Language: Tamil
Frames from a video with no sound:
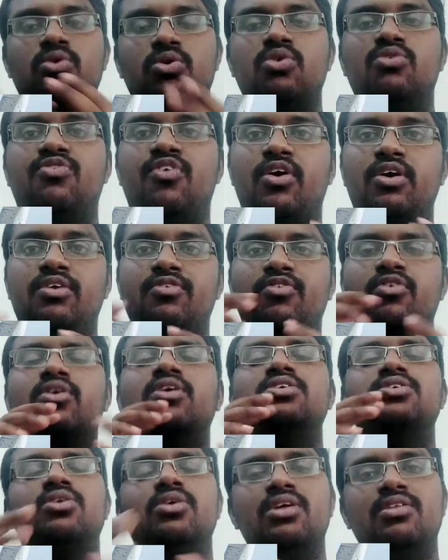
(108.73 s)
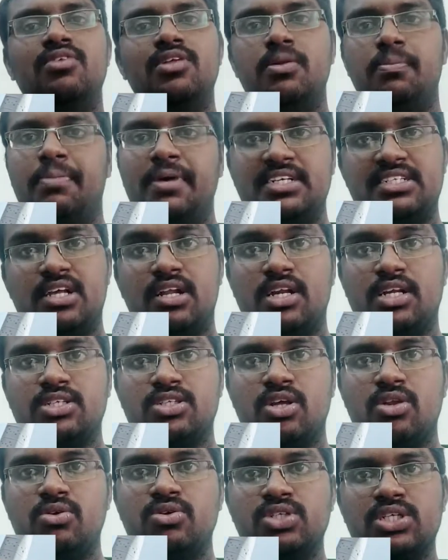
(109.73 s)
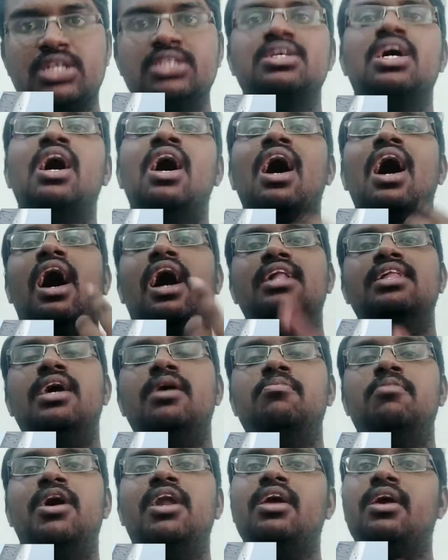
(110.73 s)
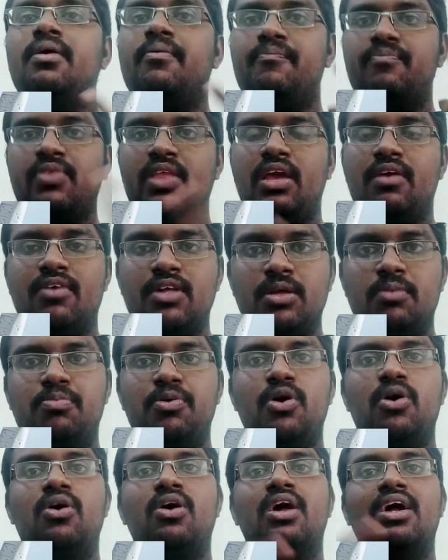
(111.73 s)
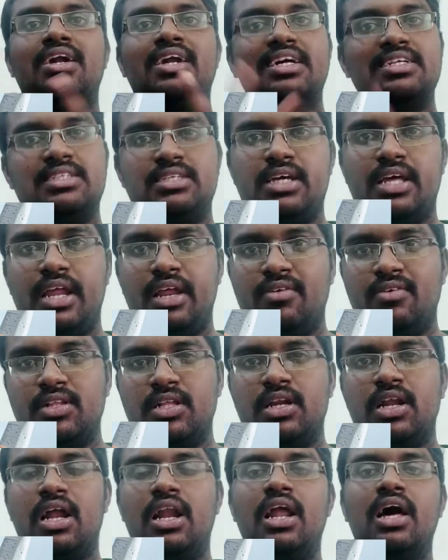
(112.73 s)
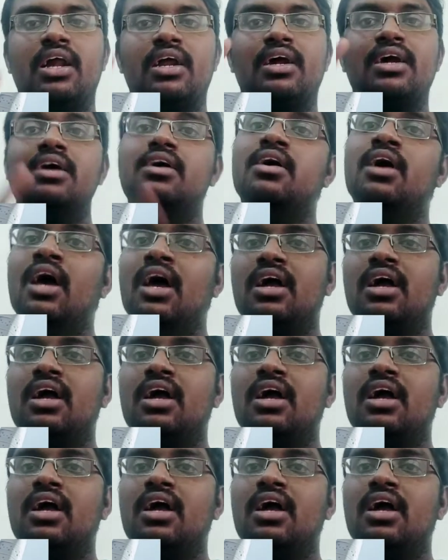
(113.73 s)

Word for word: டூ ஃபார்ட்டி ஃபோர் ஸோ இது வந்து பிக்சல் ரெசல்யூஷன்ஸ் அதே மாதிரி இங்கே வந்து பியூரா டச் ஸ்க்ரீன் வந்து நல்லா இருக்கு